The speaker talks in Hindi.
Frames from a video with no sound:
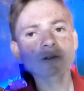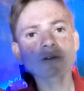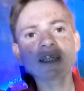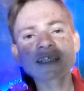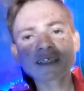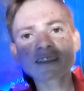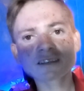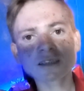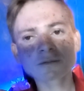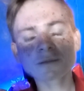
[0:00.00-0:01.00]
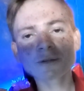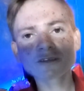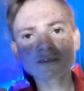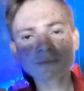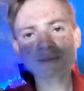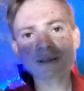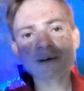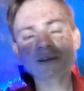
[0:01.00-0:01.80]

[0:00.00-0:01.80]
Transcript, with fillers: तो लिंक डिस्क्रिप्शन बॉक्स में है